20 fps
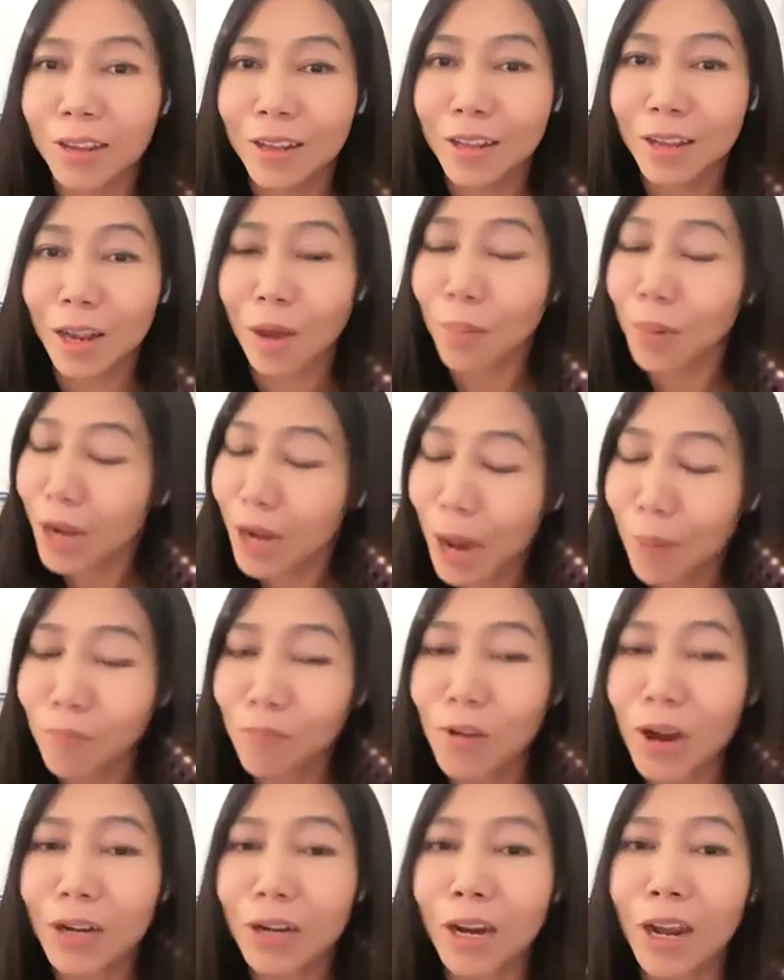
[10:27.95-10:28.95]
เราไม่ได้ดับ
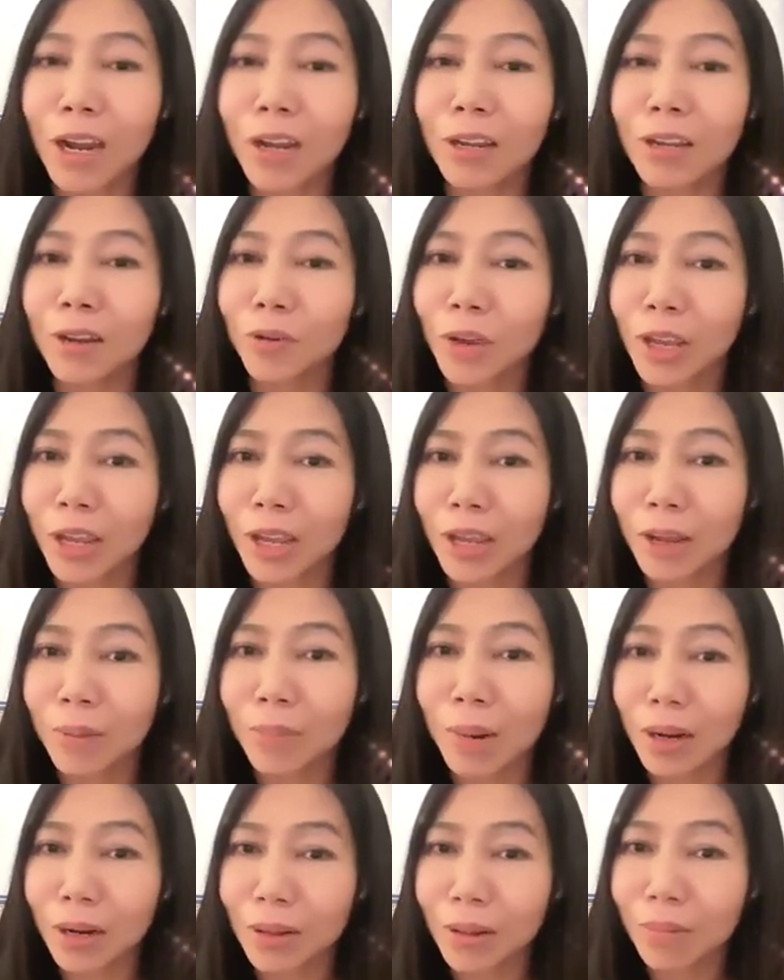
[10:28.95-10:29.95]
ฝันใครโอเค
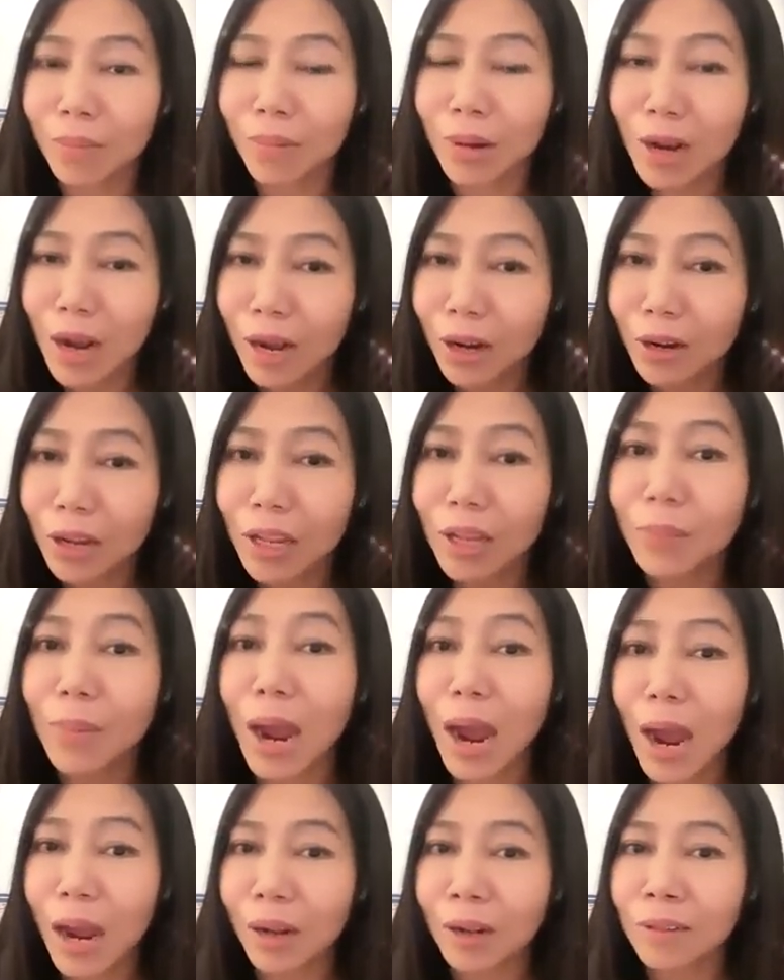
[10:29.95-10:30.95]
บางเรื่องดี
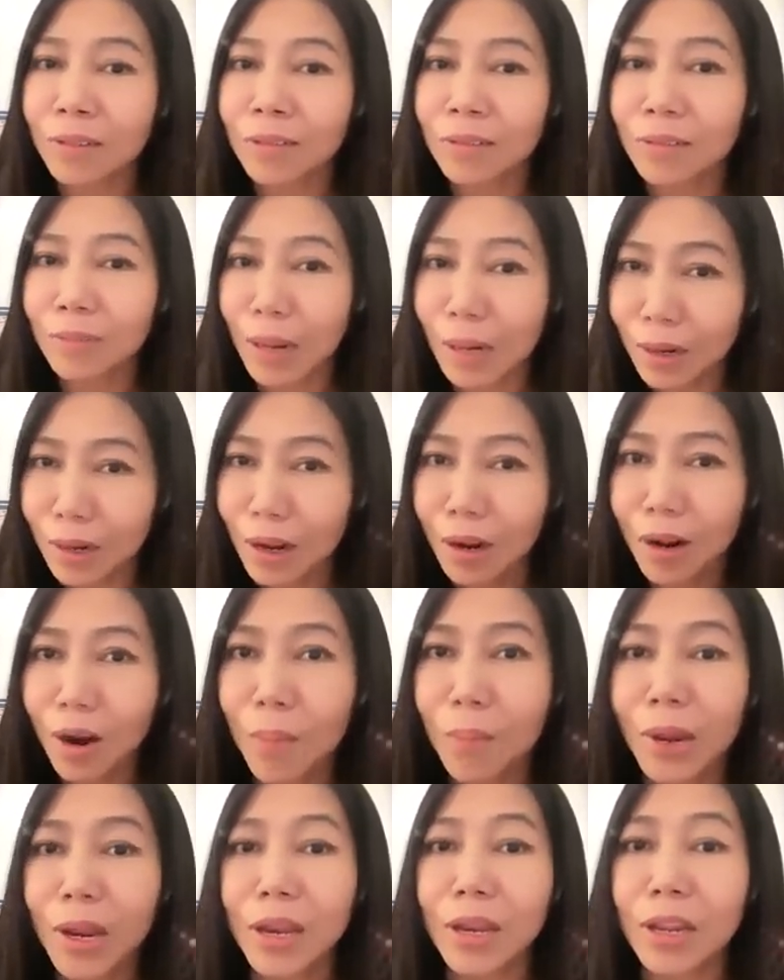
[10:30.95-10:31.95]
มาก บางเรื่องก็
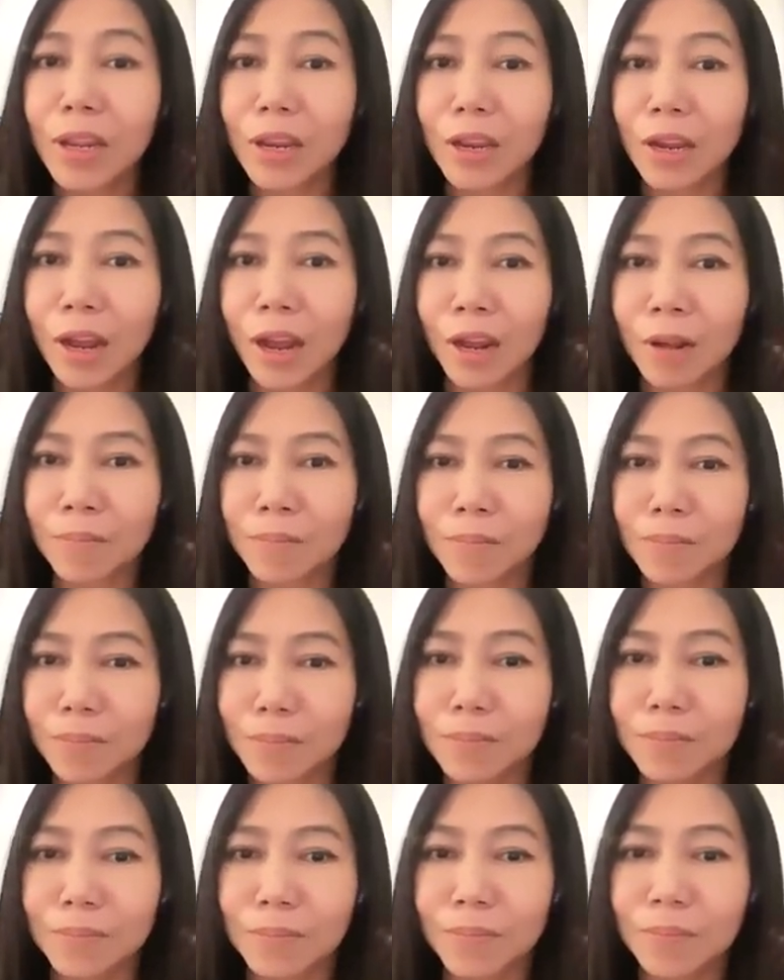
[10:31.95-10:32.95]
ไม่ได้ดีนะ
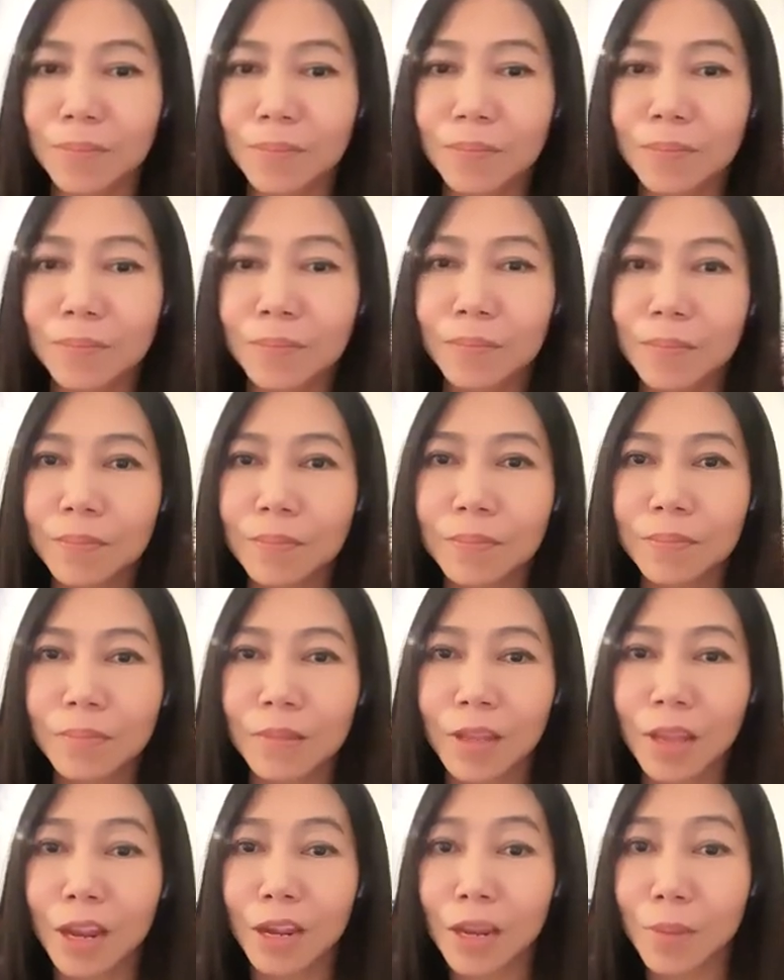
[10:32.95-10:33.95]
อืม
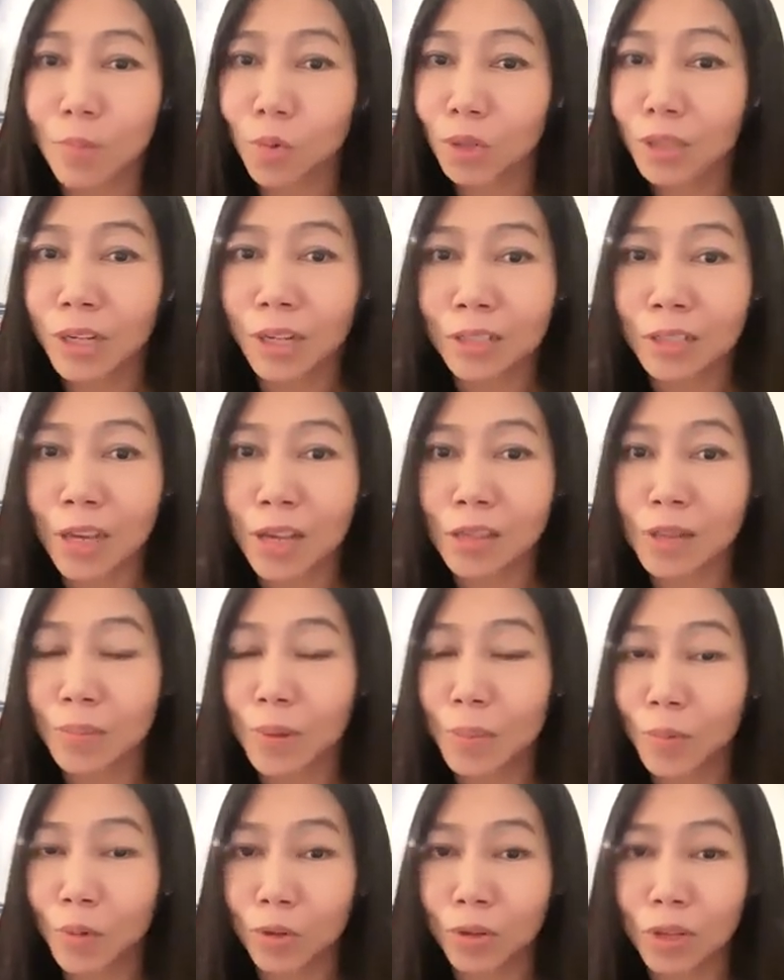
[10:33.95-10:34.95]
อันนี้พูดจากใจสำห
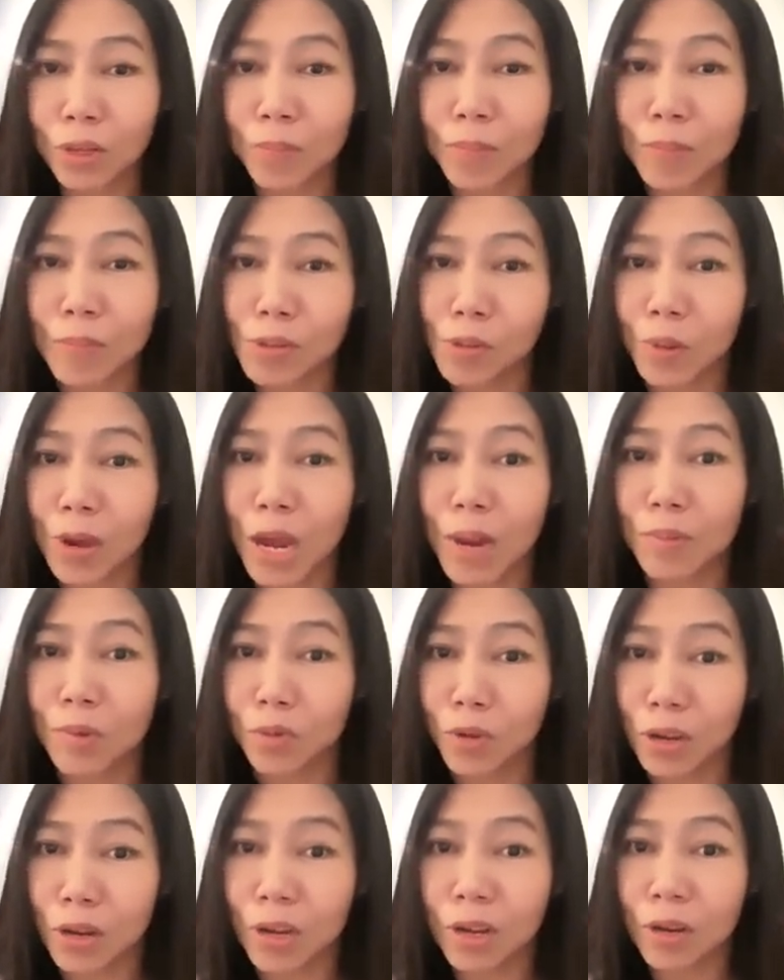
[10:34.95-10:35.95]
รับคนที่มีประสบการณ์อ
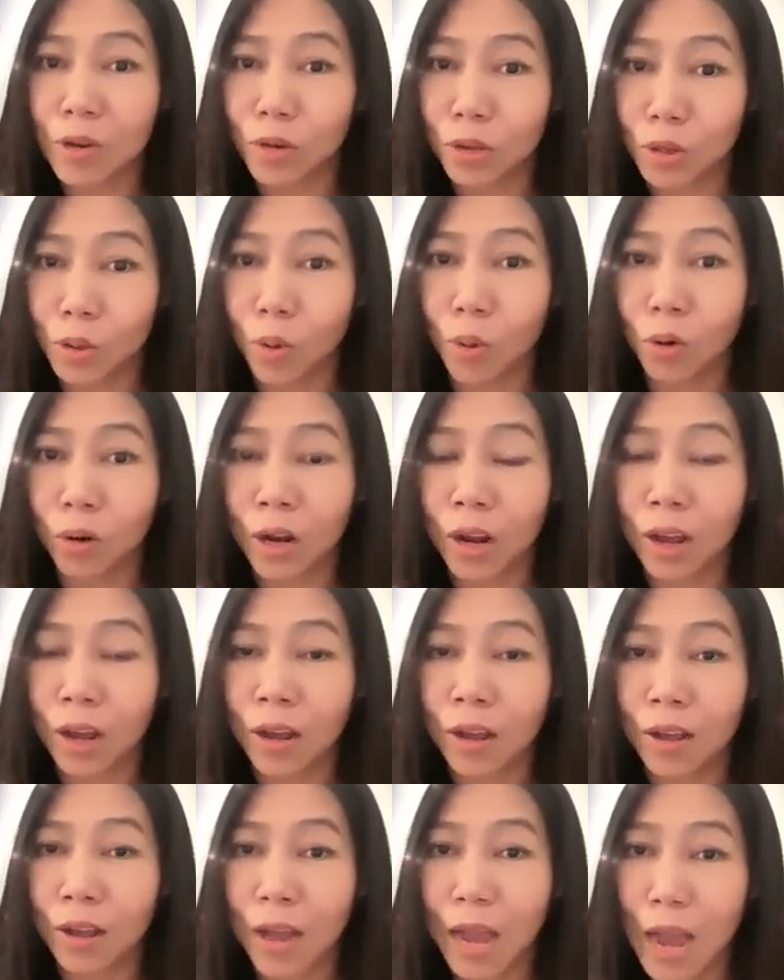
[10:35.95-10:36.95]
ยู่ที่นี่โดยตรงนะคะ
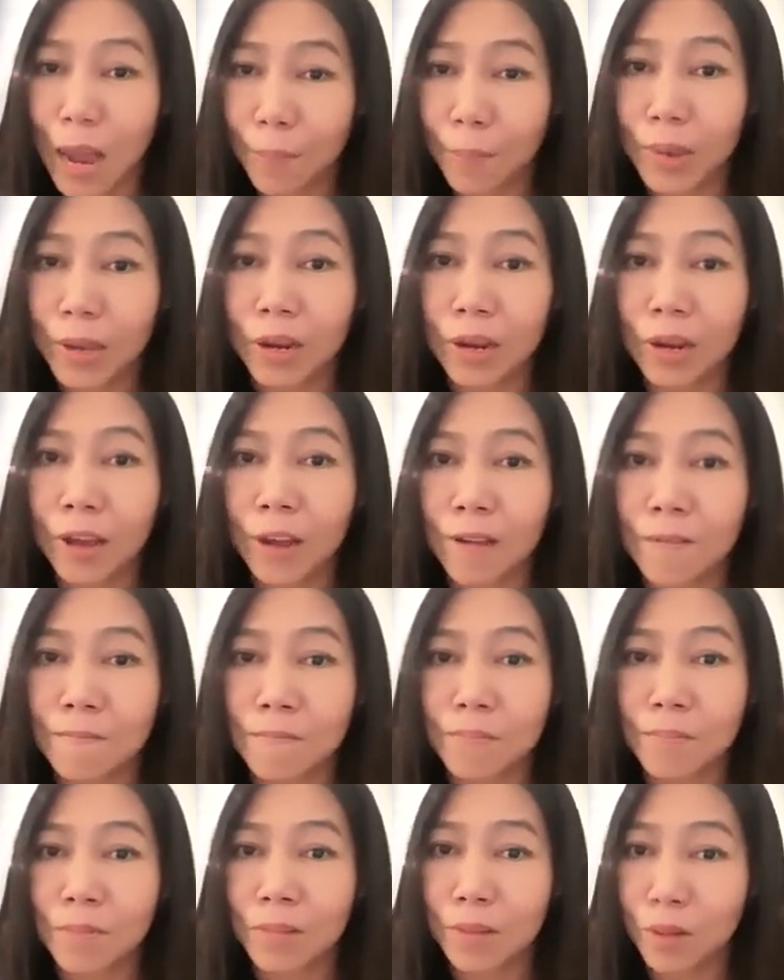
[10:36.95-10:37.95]
ห้าปีนะ
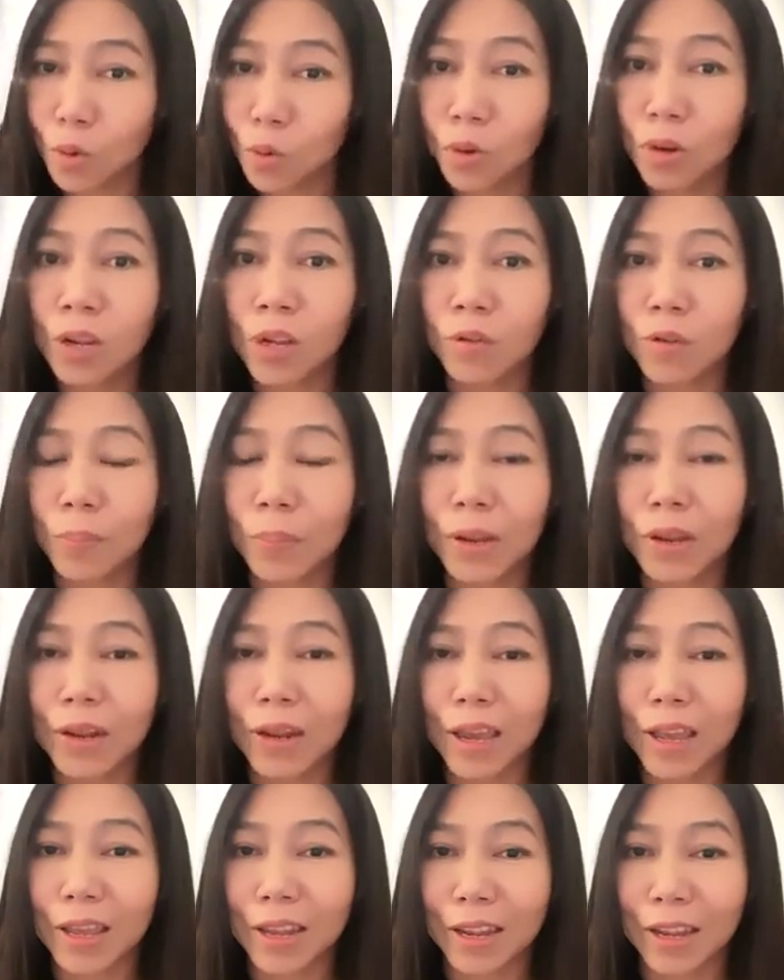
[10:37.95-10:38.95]
รู้เลยว่าเป็นยัง
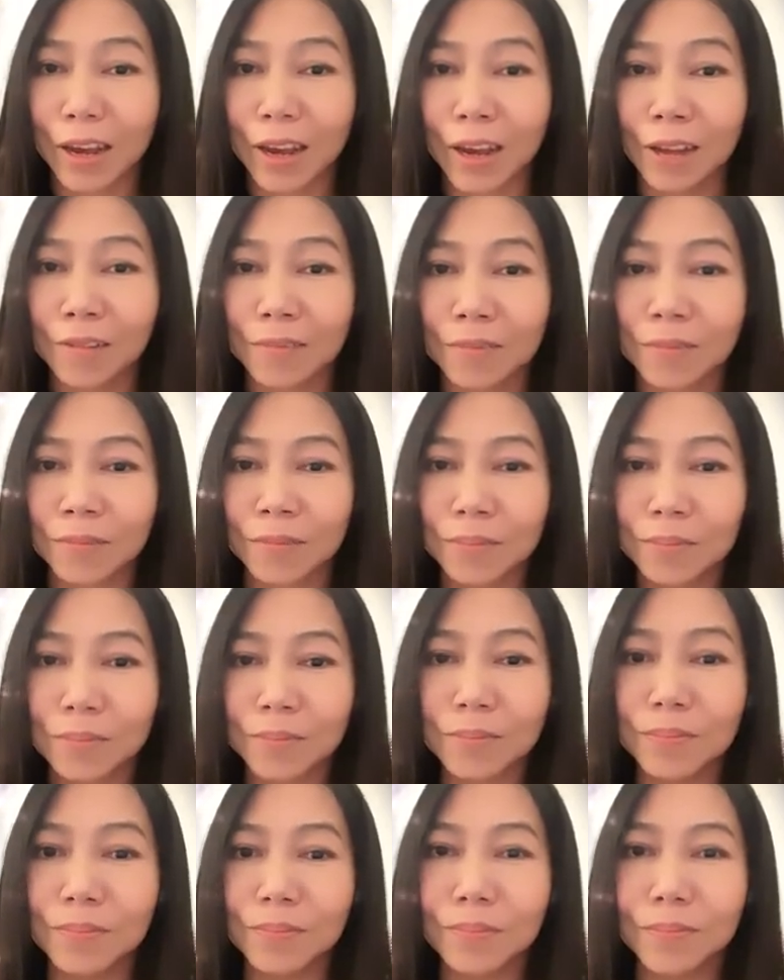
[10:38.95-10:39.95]
ไงนะคะ
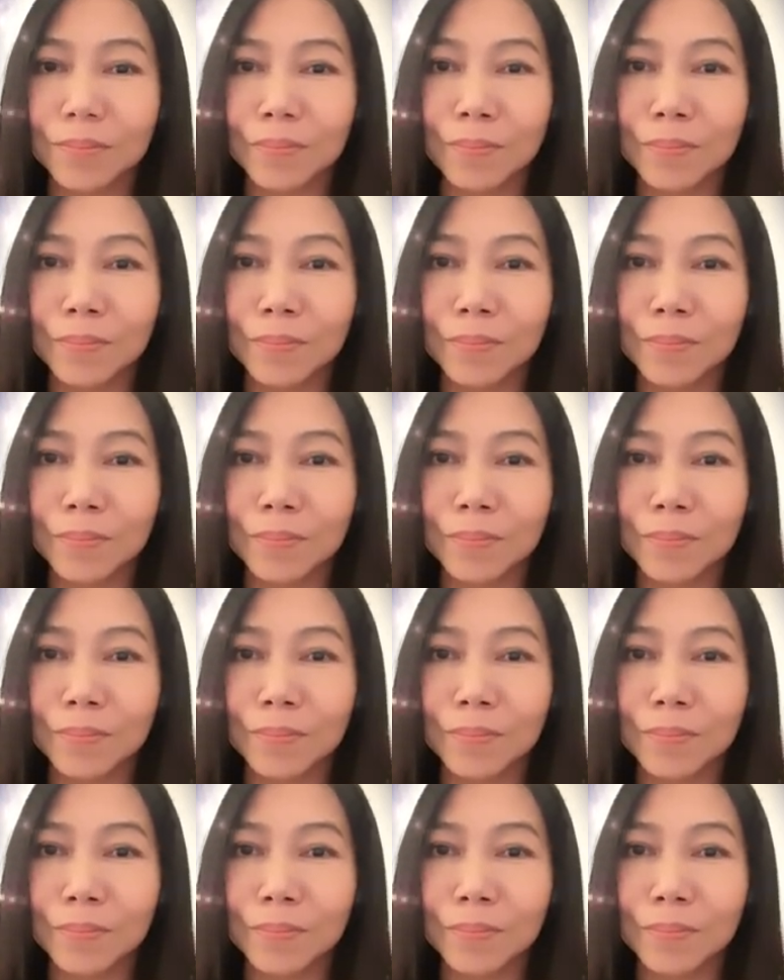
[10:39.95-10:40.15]
อืม